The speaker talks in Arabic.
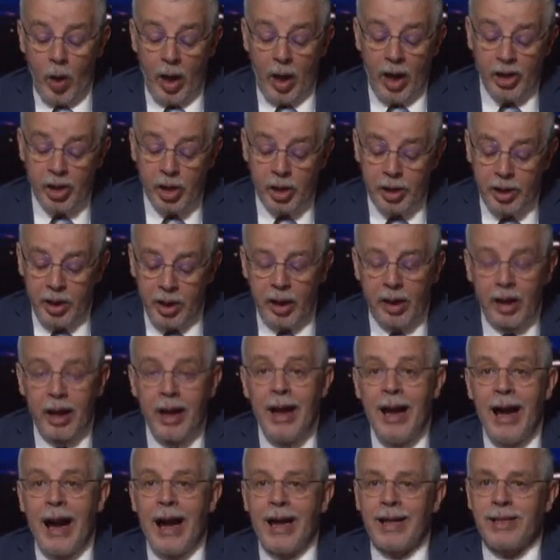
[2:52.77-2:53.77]

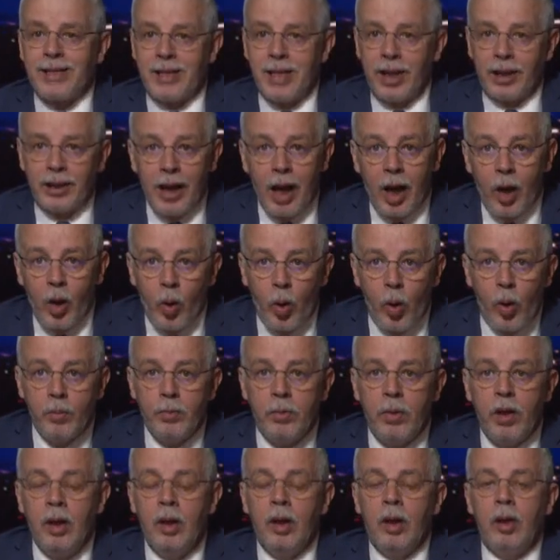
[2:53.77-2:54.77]
مؤشر
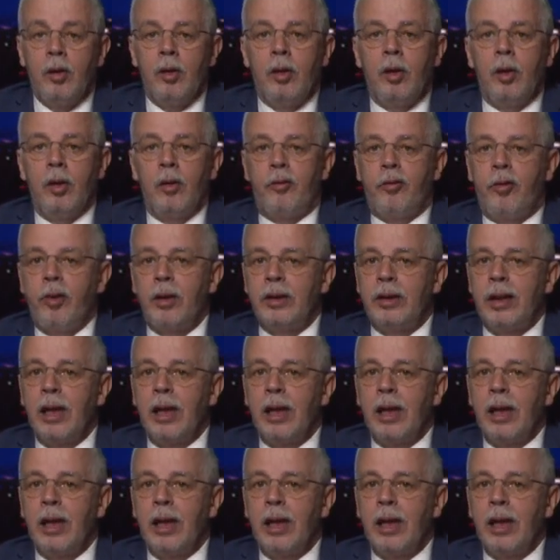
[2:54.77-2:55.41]
التضخم آه،